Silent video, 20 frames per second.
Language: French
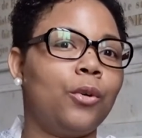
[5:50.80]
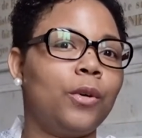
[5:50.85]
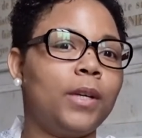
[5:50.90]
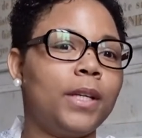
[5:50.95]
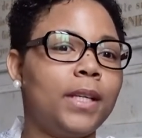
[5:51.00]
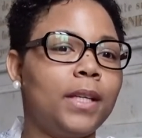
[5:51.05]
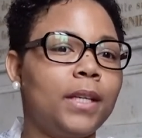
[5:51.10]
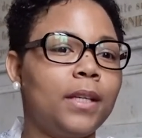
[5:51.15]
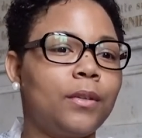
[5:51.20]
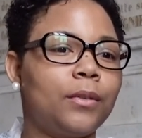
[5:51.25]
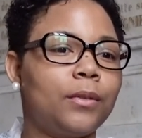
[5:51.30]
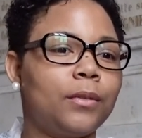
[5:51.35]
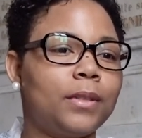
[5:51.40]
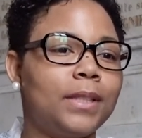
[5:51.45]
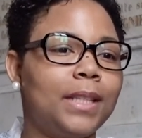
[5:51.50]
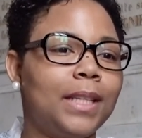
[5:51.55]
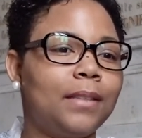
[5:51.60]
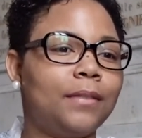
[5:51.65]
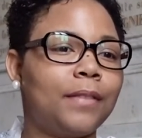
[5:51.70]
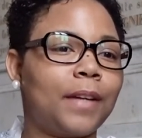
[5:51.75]
et
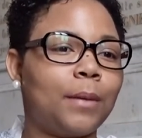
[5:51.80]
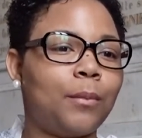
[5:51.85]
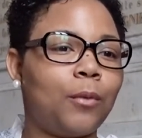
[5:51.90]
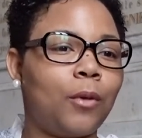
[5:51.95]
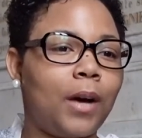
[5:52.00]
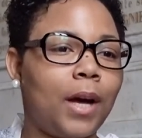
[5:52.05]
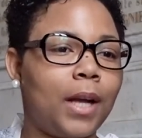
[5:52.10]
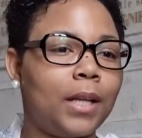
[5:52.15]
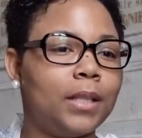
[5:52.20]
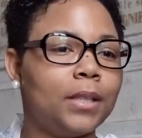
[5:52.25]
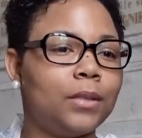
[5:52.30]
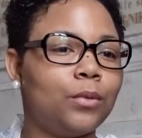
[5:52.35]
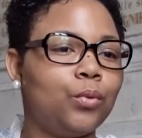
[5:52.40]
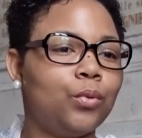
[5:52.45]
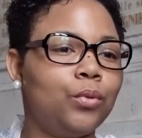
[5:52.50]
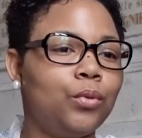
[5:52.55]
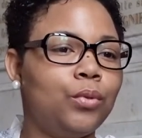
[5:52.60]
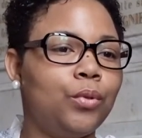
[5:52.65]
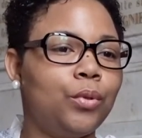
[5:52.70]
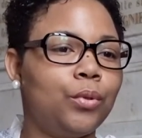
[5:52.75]
d'être vraiment à
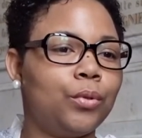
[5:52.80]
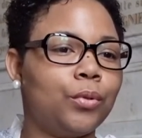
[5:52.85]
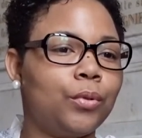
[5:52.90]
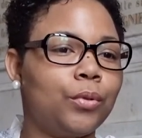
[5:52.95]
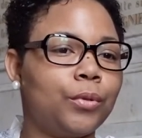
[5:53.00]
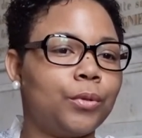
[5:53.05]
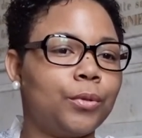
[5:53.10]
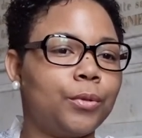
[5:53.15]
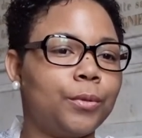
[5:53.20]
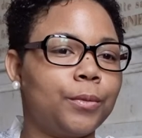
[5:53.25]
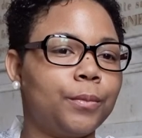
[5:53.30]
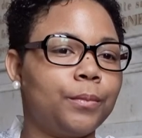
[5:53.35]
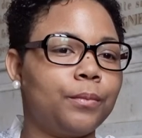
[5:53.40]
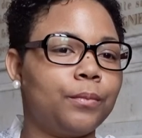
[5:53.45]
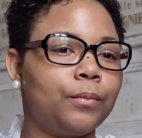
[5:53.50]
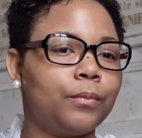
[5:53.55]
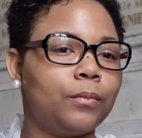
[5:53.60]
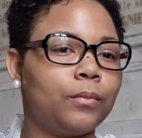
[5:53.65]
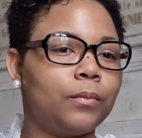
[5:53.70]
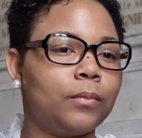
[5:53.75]
l'écoute
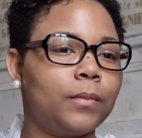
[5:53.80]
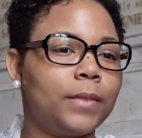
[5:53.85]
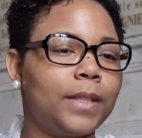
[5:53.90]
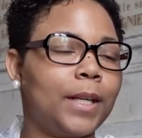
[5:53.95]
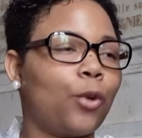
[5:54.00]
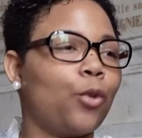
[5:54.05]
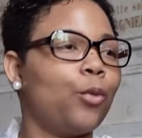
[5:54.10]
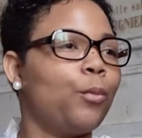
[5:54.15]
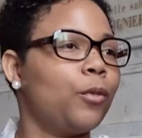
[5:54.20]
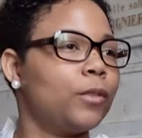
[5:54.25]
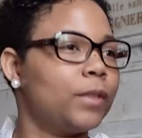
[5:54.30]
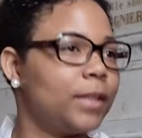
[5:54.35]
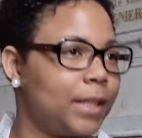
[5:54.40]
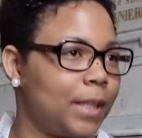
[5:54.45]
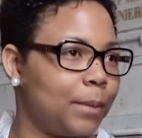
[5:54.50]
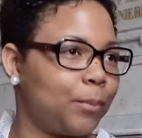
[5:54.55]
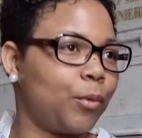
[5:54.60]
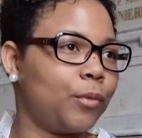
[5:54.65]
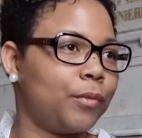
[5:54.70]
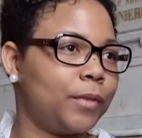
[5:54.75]
des remontées
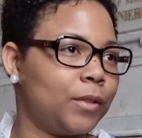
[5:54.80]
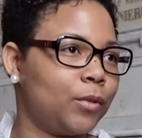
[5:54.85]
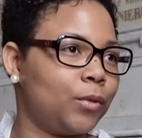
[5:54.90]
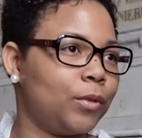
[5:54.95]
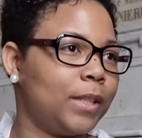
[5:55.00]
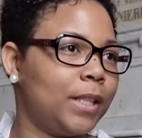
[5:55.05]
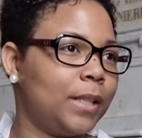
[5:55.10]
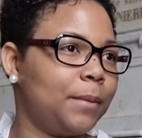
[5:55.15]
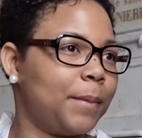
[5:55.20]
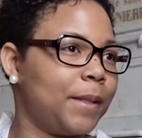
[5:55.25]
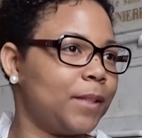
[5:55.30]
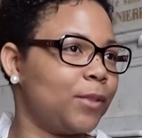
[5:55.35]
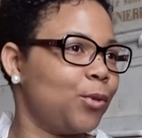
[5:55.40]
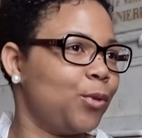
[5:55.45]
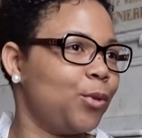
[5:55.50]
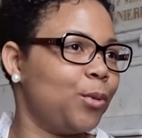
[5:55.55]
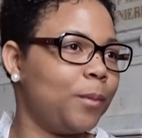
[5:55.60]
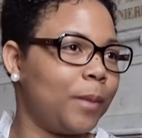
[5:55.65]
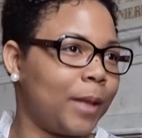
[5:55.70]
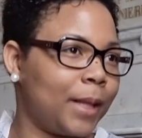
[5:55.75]
des professionnels, parce que
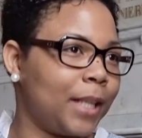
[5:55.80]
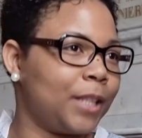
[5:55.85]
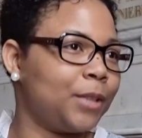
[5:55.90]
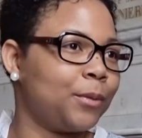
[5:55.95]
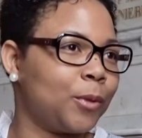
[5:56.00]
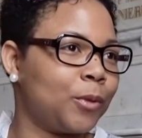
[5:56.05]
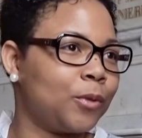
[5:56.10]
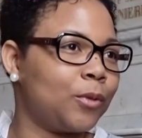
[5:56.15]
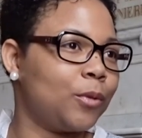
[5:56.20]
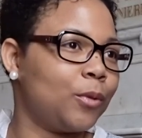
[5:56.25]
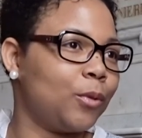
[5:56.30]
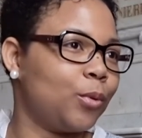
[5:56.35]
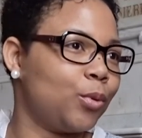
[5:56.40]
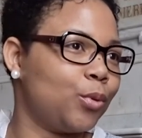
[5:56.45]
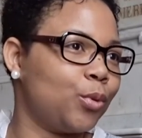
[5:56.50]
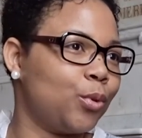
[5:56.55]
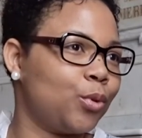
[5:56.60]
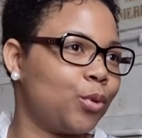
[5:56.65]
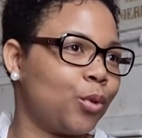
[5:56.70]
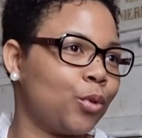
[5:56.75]
le management
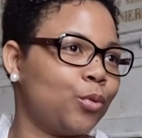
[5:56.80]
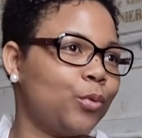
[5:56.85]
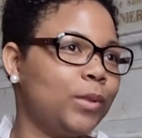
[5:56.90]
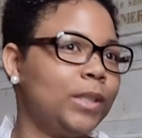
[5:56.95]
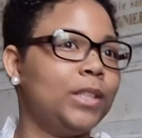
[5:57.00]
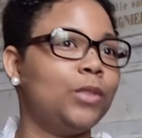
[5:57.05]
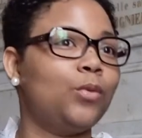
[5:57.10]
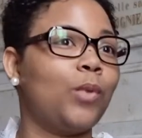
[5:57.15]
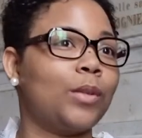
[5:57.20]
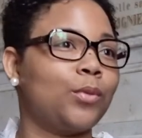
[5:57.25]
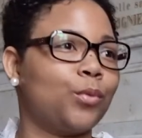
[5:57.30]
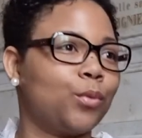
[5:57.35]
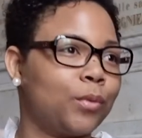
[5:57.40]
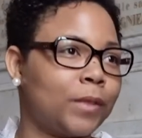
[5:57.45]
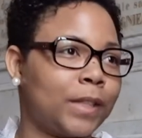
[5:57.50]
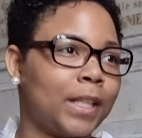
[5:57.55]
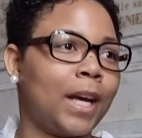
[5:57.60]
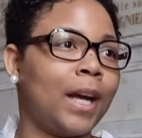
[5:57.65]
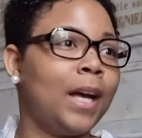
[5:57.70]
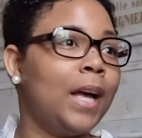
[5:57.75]
d'aujourd'hui, il doit
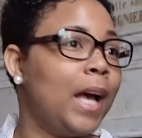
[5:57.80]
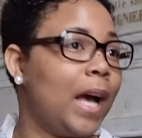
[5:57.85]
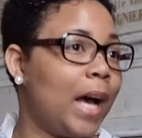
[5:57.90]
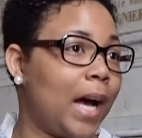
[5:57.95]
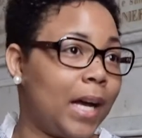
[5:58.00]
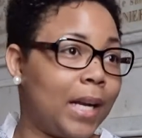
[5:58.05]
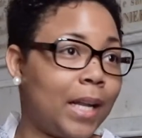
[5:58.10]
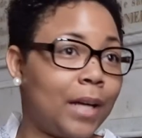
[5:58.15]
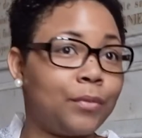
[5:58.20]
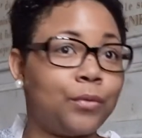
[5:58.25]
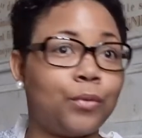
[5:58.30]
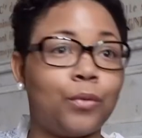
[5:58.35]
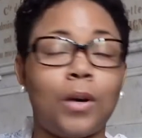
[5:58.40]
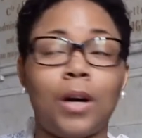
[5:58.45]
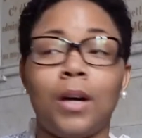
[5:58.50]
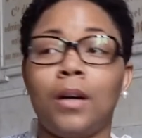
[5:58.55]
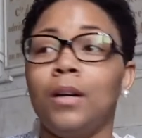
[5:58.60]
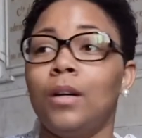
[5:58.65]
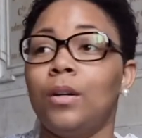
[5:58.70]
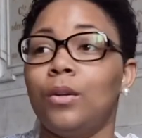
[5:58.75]
s'ouvrir à la
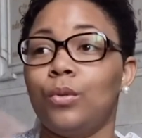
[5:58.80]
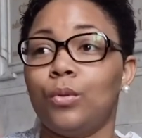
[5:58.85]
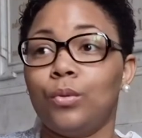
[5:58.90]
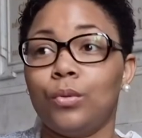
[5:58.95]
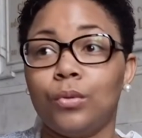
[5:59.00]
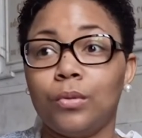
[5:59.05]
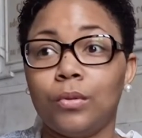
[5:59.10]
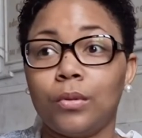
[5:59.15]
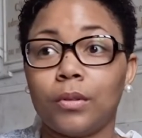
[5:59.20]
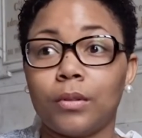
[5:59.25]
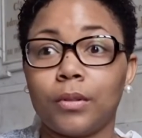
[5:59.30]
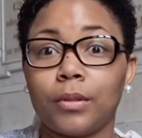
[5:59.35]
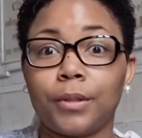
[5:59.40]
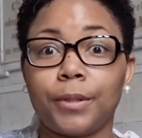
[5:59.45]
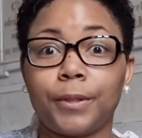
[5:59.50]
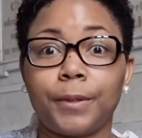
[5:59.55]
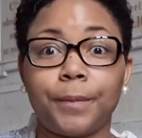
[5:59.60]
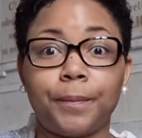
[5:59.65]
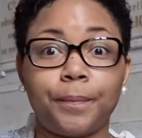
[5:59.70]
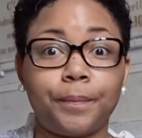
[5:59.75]
fois aux
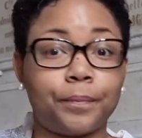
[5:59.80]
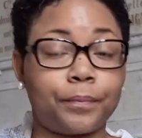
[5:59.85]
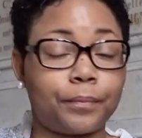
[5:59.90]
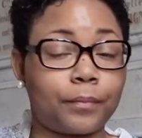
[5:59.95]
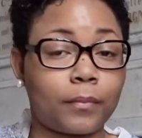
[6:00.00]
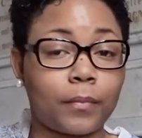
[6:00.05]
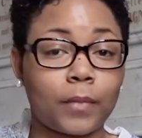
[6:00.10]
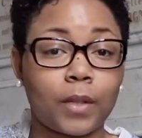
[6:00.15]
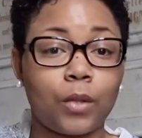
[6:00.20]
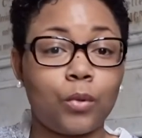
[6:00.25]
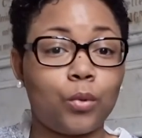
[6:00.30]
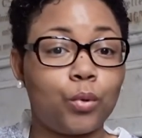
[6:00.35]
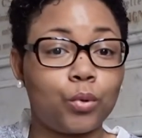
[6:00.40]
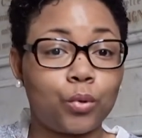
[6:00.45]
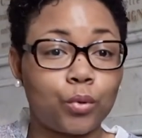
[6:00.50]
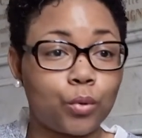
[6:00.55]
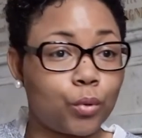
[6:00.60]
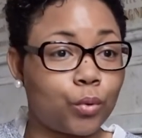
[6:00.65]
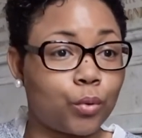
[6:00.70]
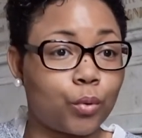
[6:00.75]

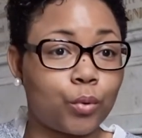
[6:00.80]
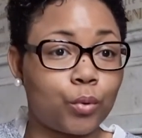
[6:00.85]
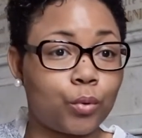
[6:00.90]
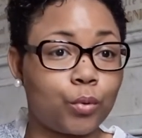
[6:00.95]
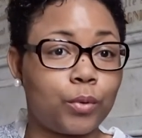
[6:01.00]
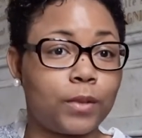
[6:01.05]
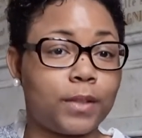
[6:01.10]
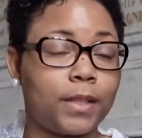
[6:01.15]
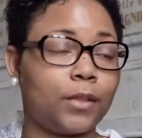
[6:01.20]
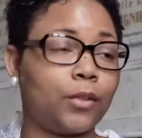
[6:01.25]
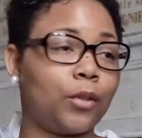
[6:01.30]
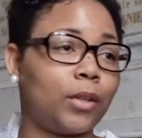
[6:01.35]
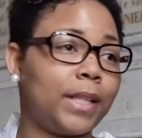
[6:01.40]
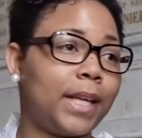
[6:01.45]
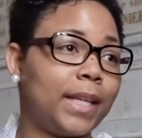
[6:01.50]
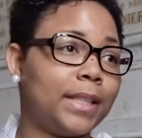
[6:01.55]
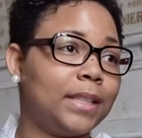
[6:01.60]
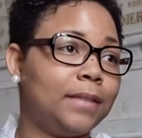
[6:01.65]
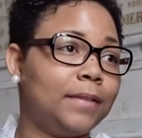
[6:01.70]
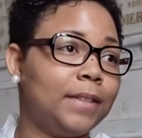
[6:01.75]
autres secteurs
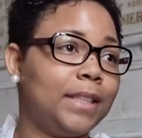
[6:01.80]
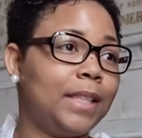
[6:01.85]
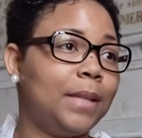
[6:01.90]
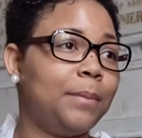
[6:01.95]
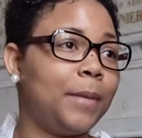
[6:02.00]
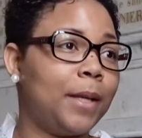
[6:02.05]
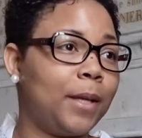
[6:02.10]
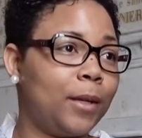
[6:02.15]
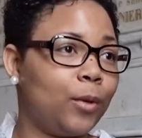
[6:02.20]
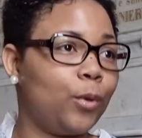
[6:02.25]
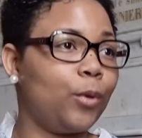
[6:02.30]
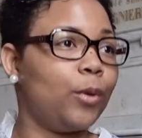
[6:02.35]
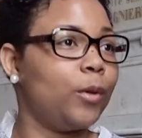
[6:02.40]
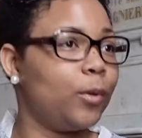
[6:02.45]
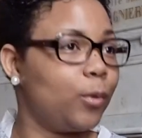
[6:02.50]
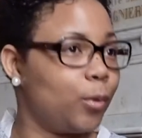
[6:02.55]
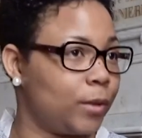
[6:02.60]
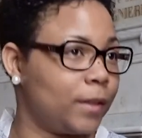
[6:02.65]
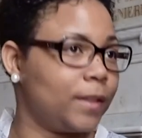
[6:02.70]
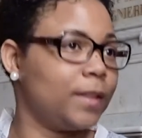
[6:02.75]
d'activité, mais
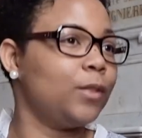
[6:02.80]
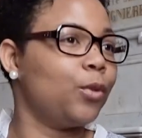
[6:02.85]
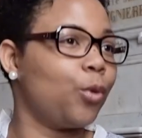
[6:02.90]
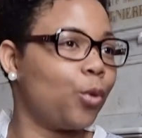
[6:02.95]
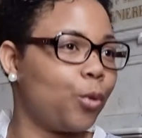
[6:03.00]
aussi aux